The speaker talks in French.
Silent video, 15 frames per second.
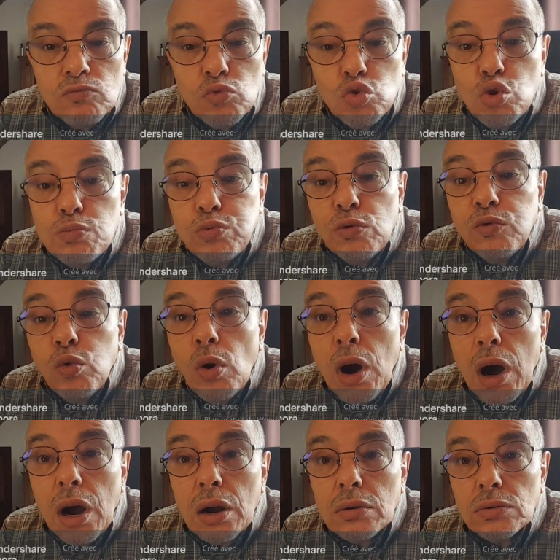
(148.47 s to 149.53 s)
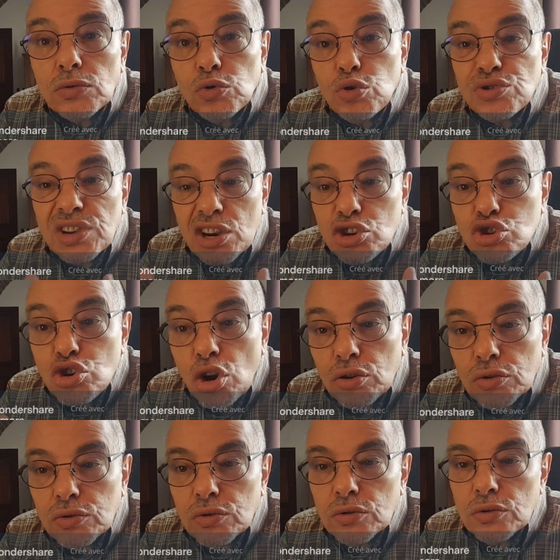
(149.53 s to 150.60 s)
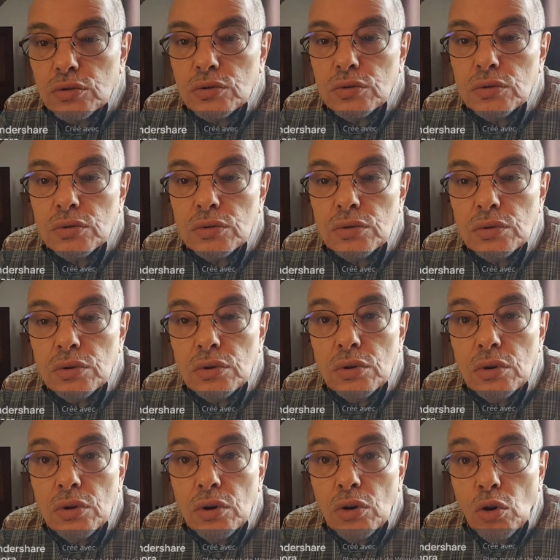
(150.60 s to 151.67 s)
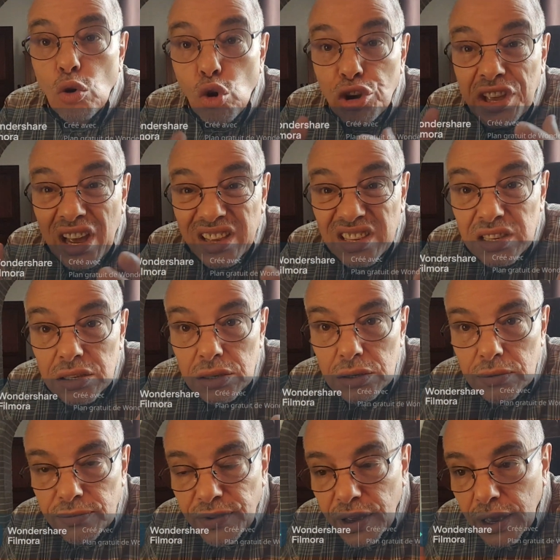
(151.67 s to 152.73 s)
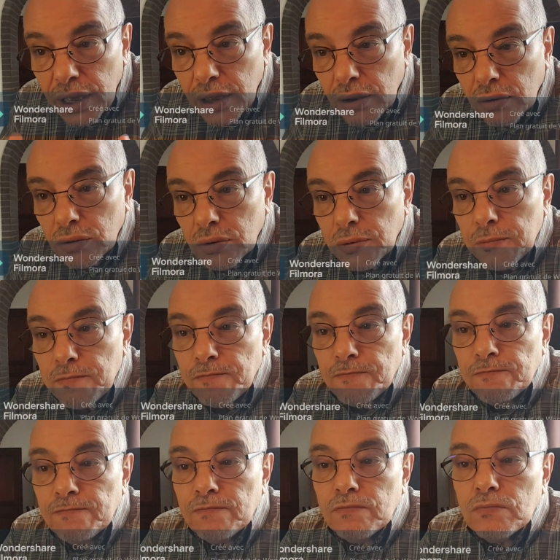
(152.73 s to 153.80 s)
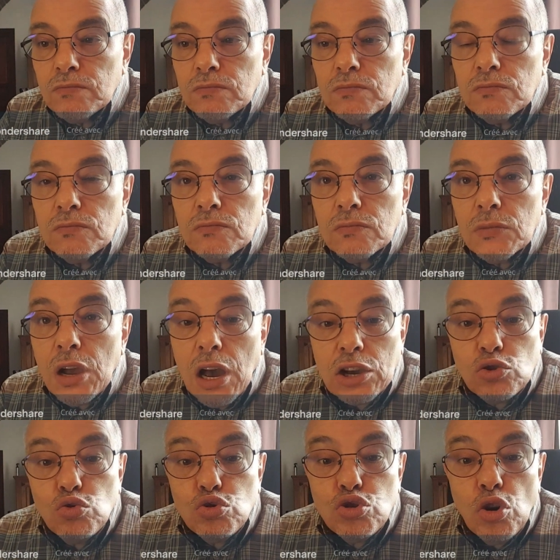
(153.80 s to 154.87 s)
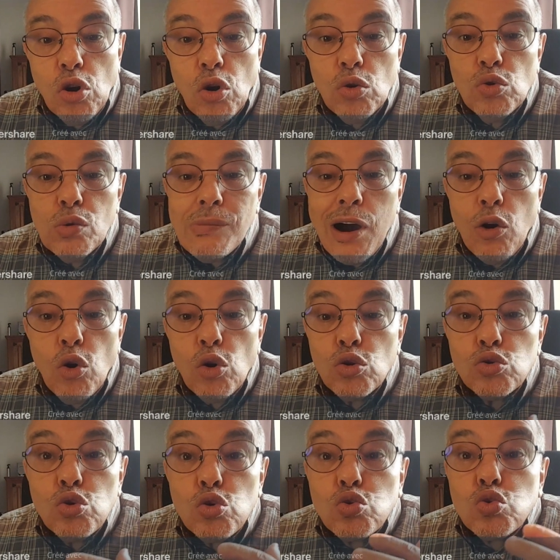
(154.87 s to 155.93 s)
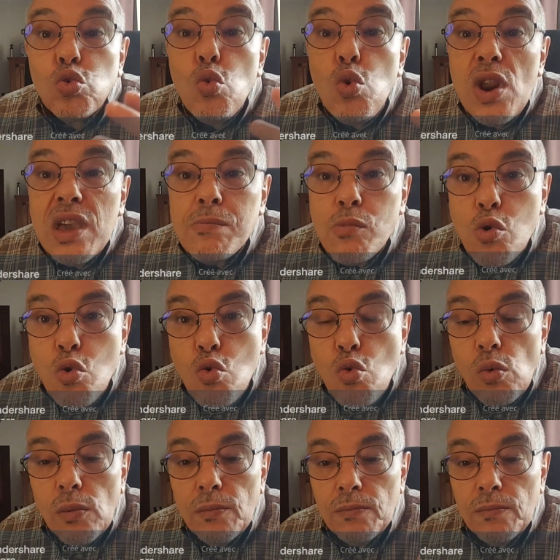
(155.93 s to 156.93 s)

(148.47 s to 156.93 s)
du pouvoir de cette junte euh, en kaki vert, accusant le Maroc de tous les maux